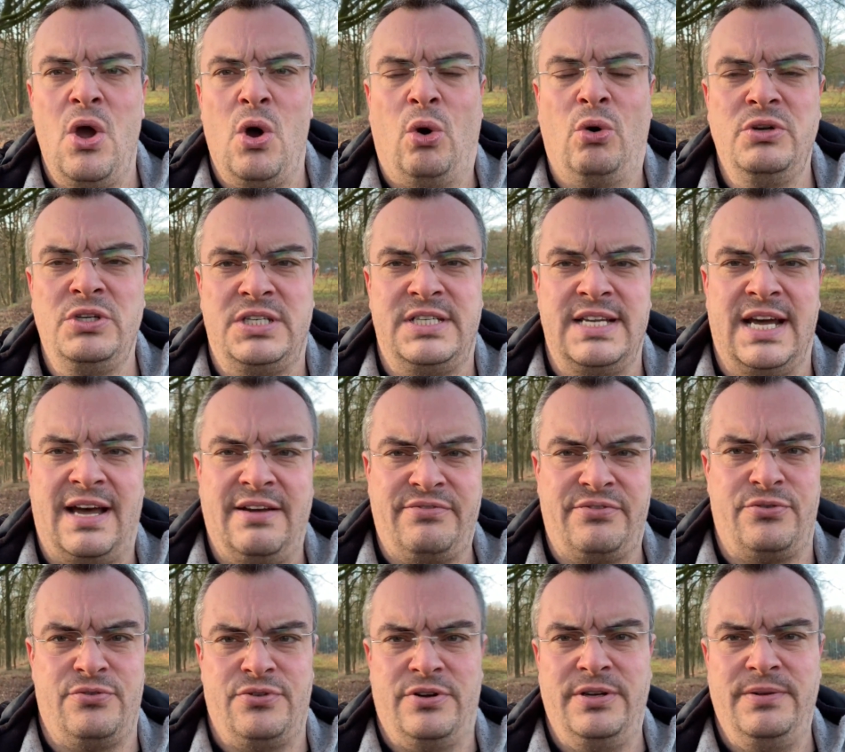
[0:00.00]
Und
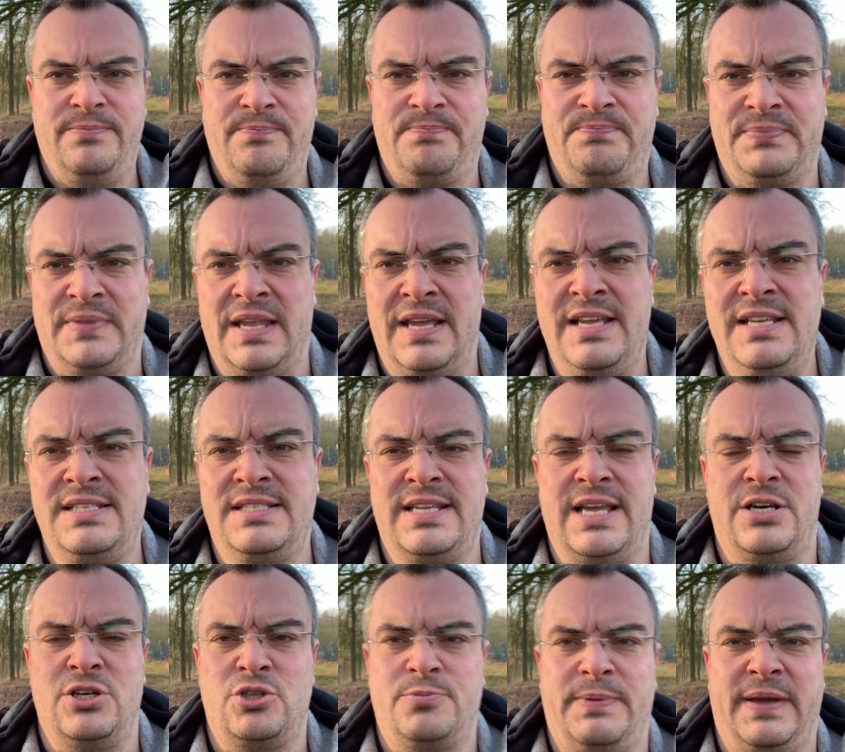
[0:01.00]
dafür ist
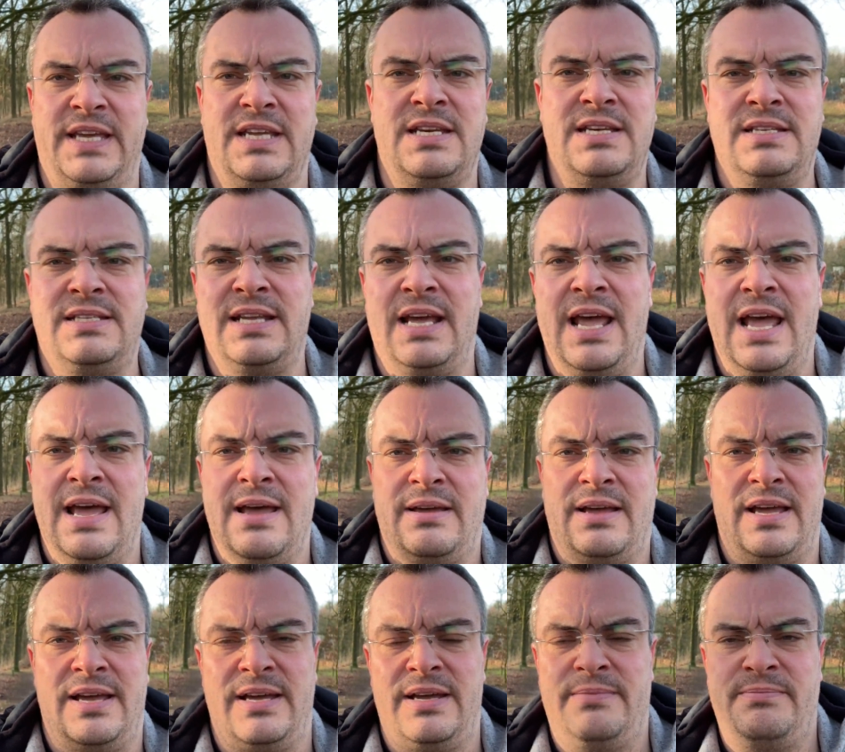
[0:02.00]
entsprechend
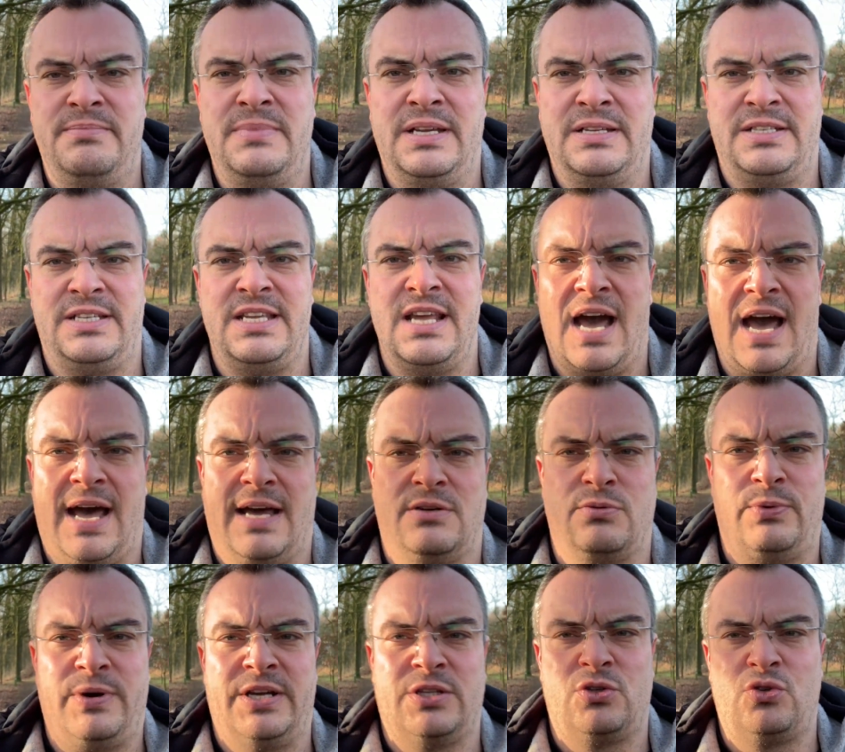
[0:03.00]
ähm, die
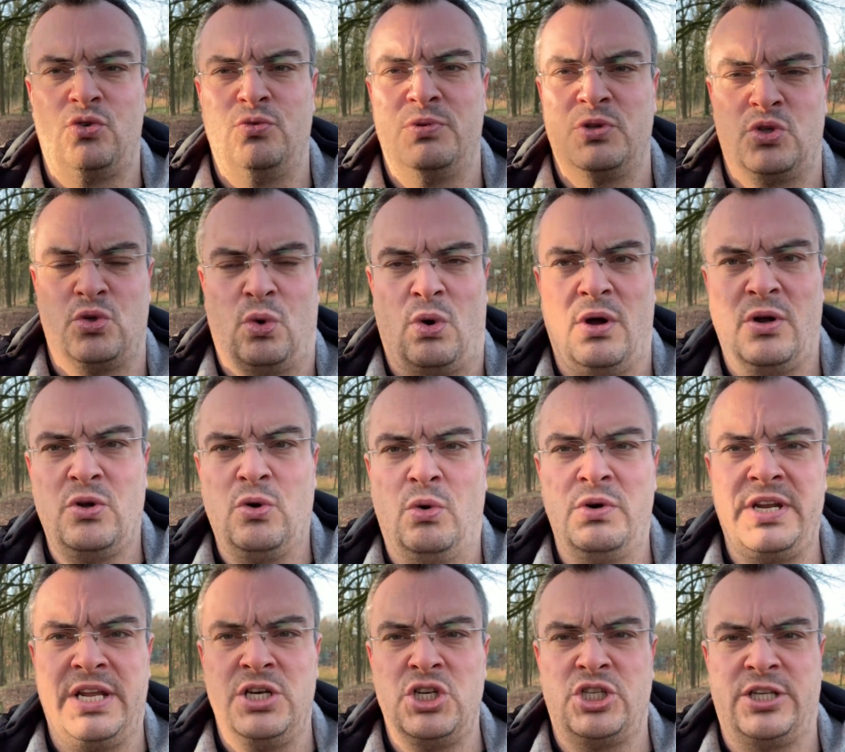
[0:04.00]
Hardware zu besorgen
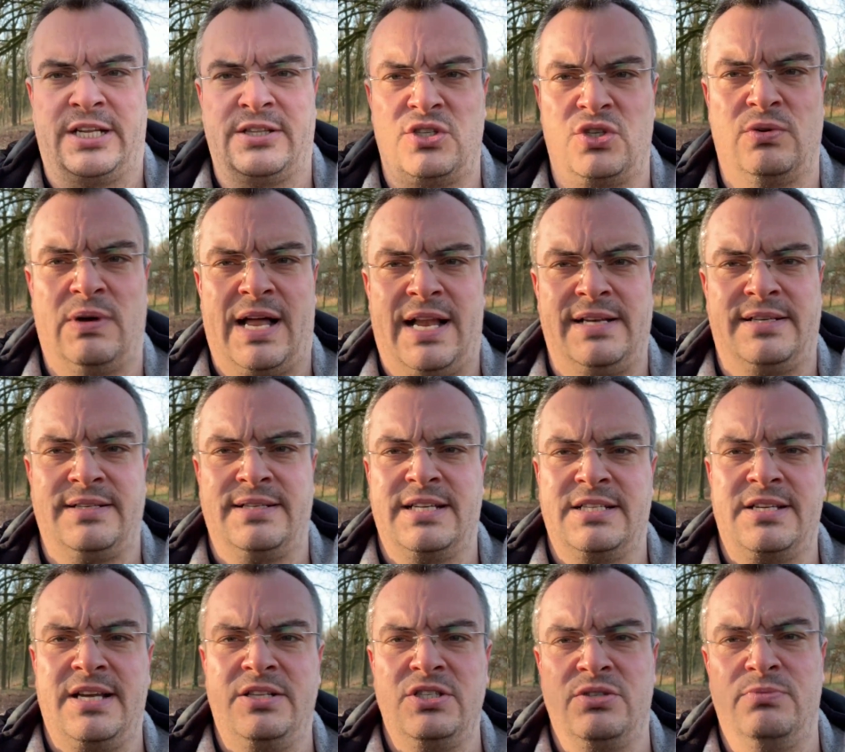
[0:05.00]
und instand zu halten.
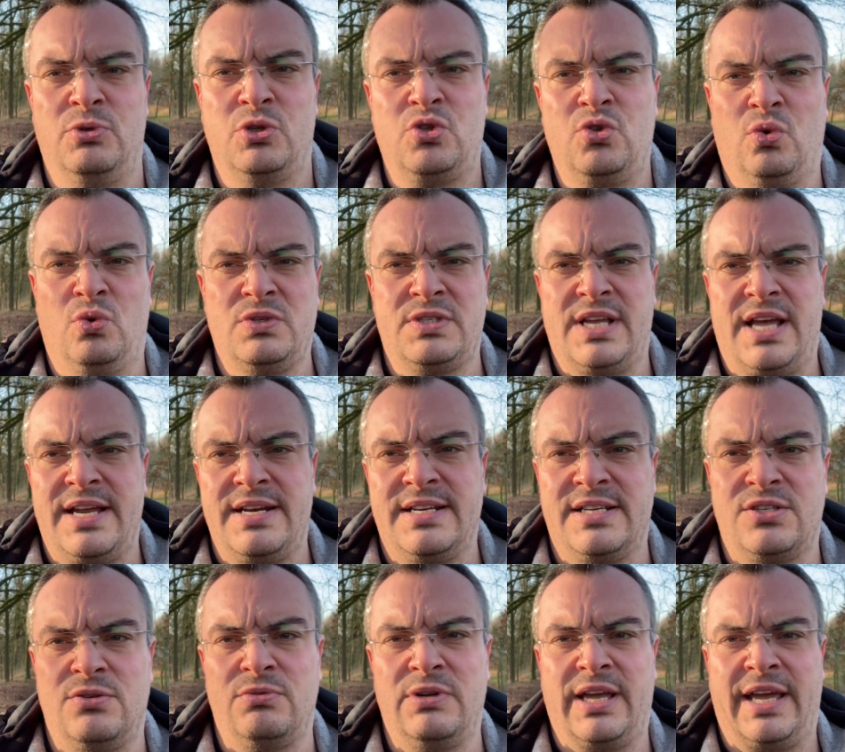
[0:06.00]
Das Ganze muss so sein,
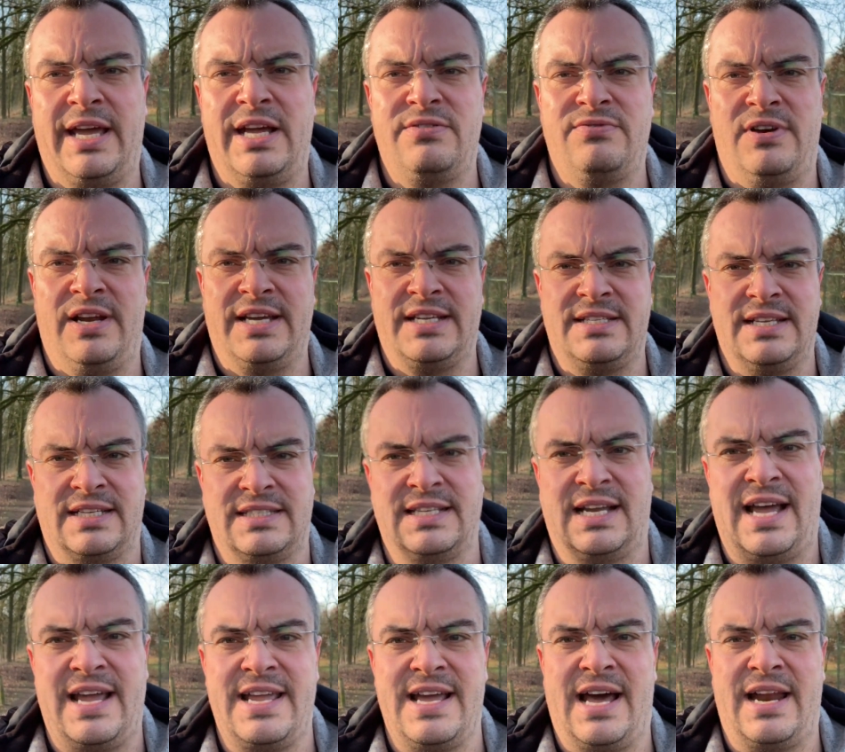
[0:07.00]
dass so ein Gerät vielleicht nach
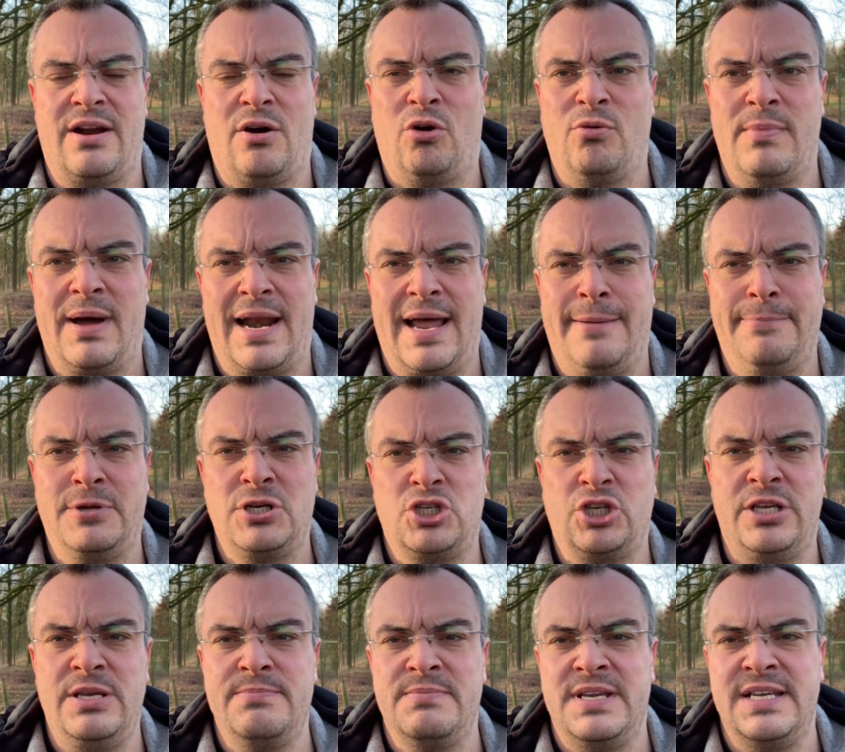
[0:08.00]
drei Jahren auch mal
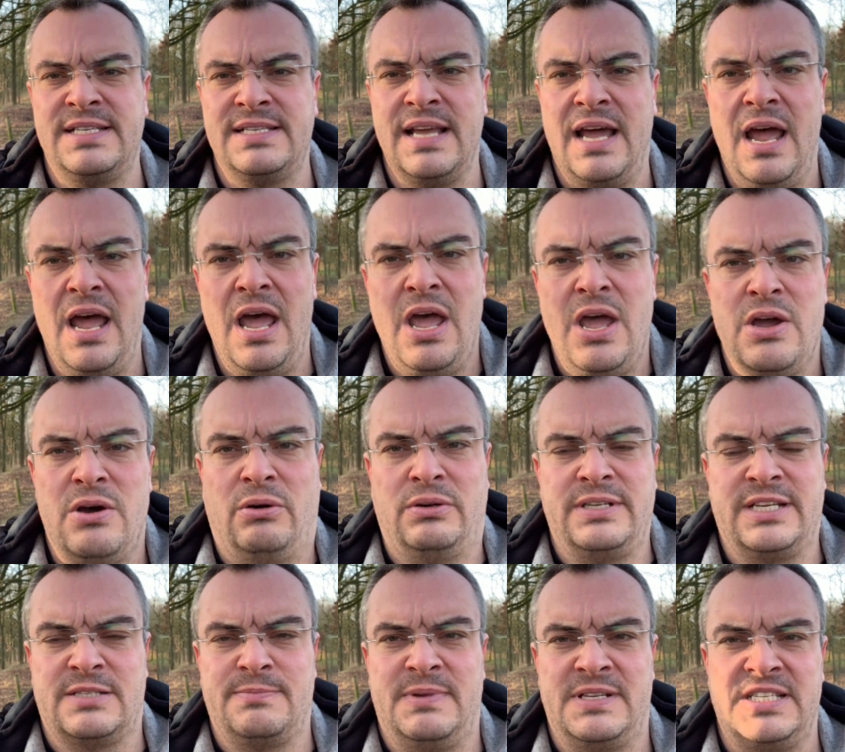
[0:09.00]
abgeschrieben ist und
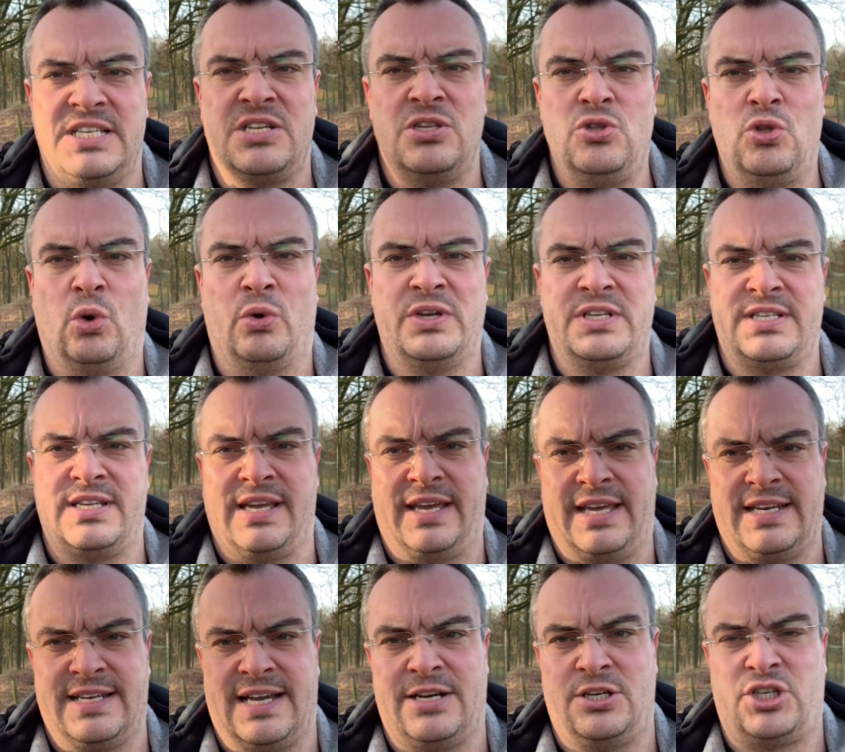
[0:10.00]
dass man sich ein neues
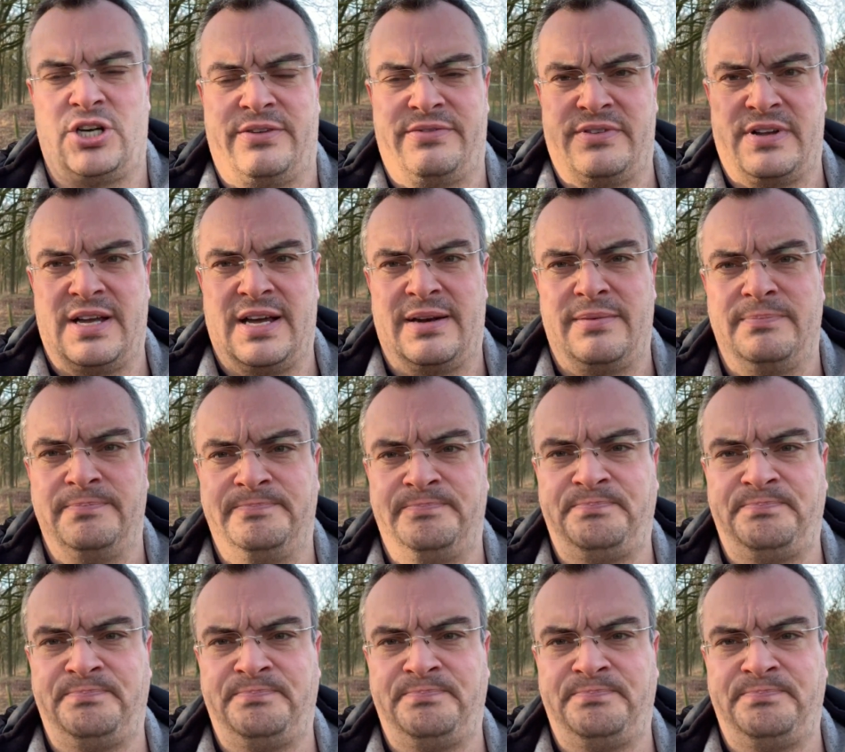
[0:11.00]
Gerät anschaffen kann.